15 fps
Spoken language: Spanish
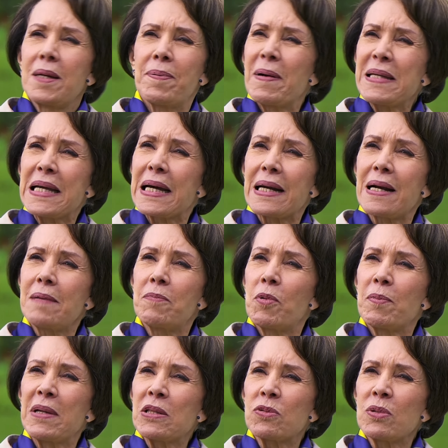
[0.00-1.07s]
Y va a llegar el
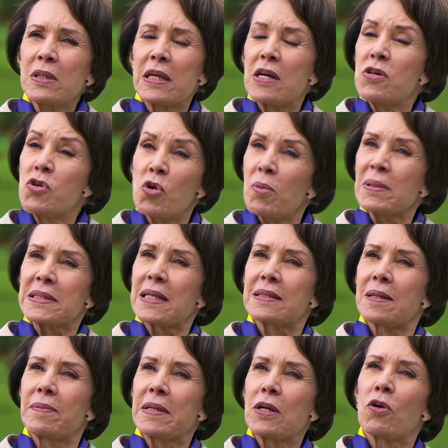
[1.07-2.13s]
momento en que no vas a
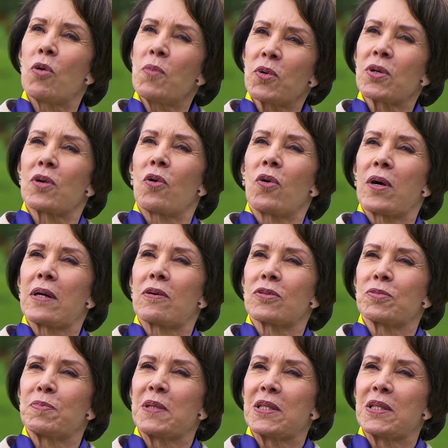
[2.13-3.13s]
saber cómo recoger los